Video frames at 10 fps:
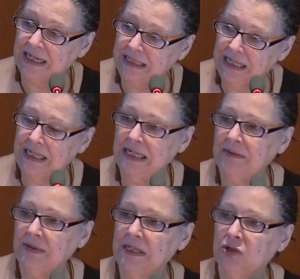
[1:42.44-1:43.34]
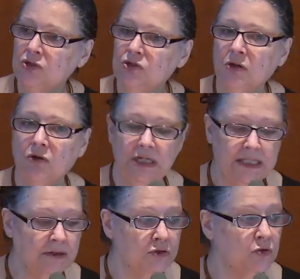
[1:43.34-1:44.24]
que tienen que ver entonces con
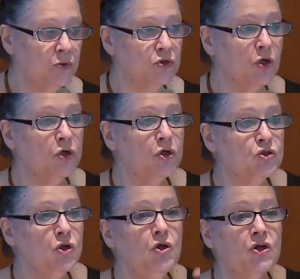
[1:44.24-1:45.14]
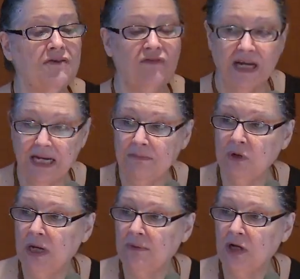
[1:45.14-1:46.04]
esta construcción. No solo
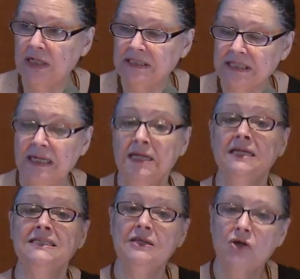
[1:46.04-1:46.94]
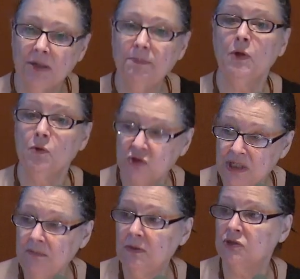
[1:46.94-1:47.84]
reflejamos la violencia, sino que
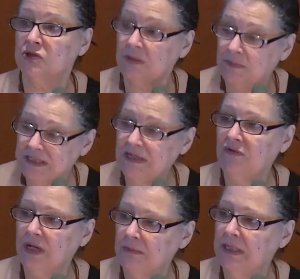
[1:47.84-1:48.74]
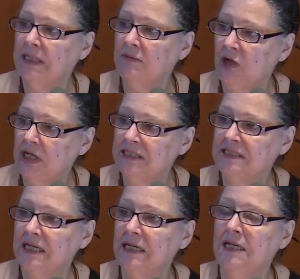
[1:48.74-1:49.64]
producimos específicamente
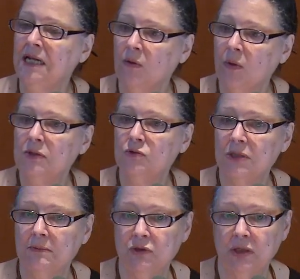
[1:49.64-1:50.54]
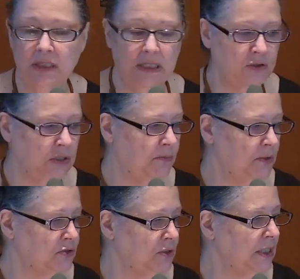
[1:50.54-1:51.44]
violencia cuando usamos
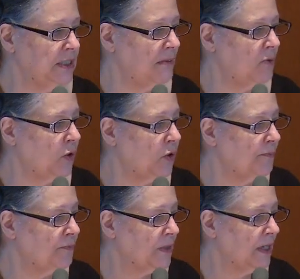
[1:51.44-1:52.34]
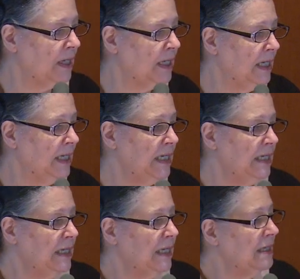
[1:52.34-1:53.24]
estereotipos de este modo.
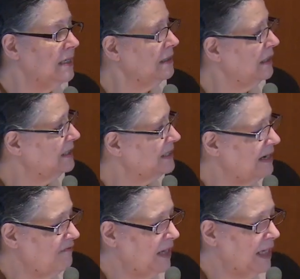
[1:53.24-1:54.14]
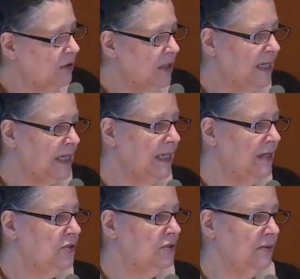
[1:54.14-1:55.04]
Eh, el significado de
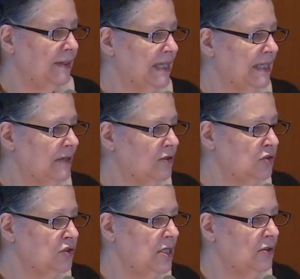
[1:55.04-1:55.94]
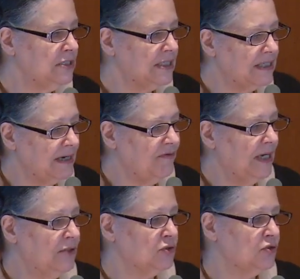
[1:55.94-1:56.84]
género es bastante conocido, es el
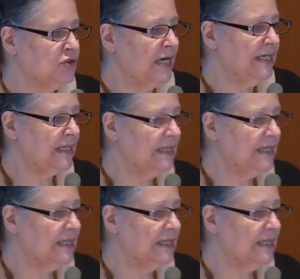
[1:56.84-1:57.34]
significado social que